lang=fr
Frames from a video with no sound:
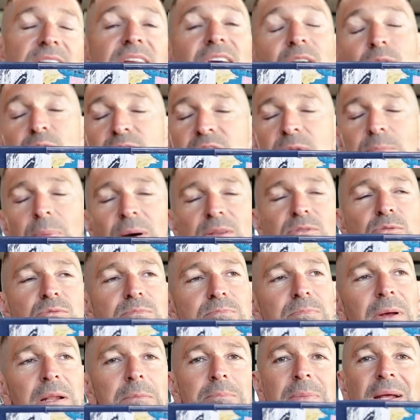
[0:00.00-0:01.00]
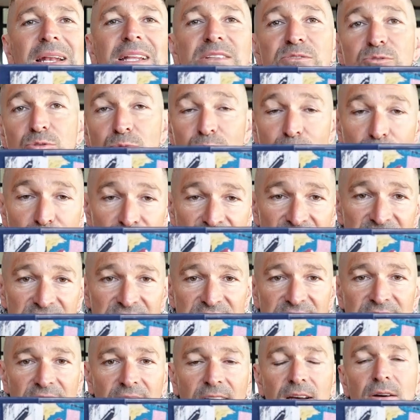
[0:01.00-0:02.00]
il réunit pardon une belle palette de
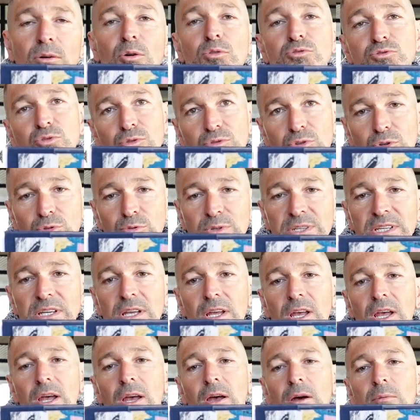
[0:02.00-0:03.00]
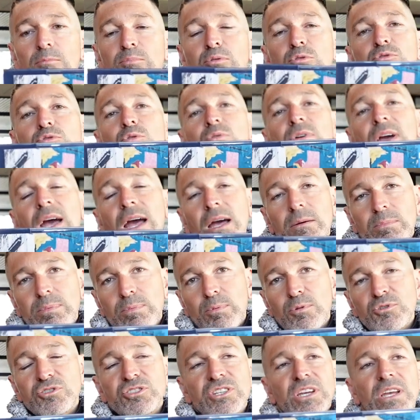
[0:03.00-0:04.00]
musiciens autour de lui pour donc un
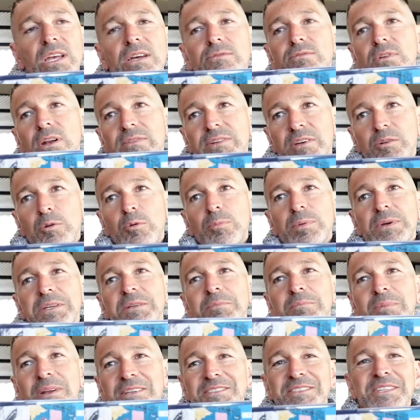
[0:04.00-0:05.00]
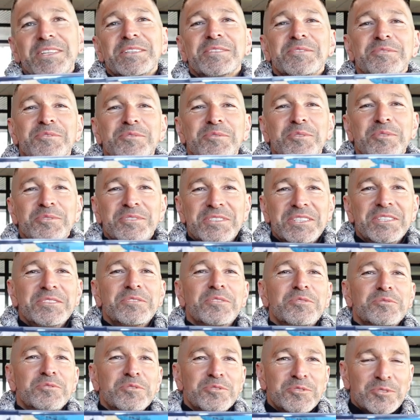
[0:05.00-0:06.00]
projet, vous l'avez compris, placé sous le
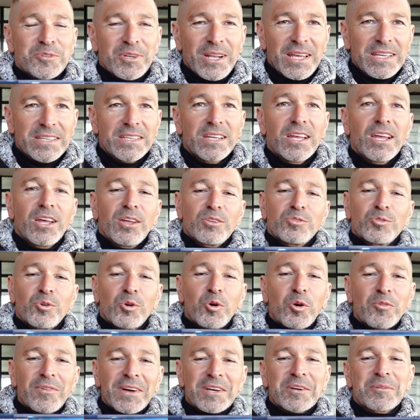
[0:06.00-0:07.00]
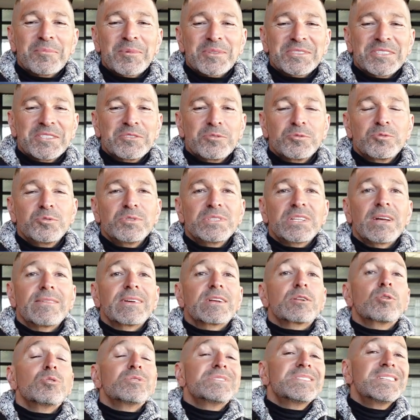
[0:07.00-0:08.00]
signe du soleil. Donc on va commencer tout de suite
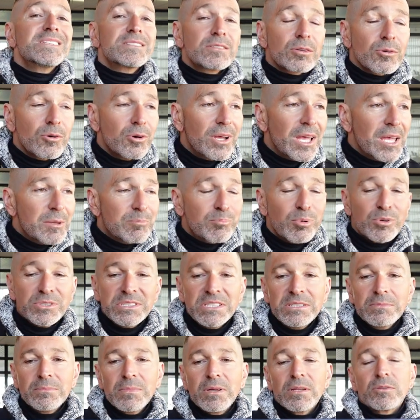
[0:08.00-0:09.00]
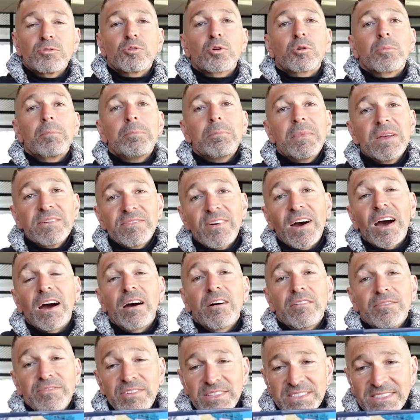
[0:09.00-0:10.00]
avec le titre éponyme, donc
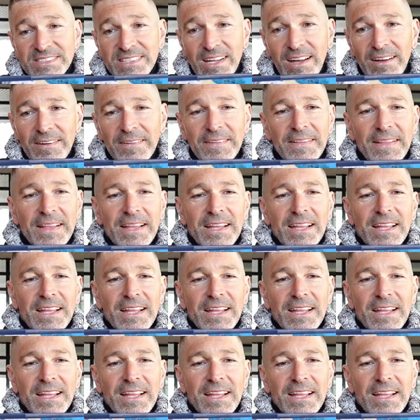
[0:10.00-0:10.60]
Meva Festa.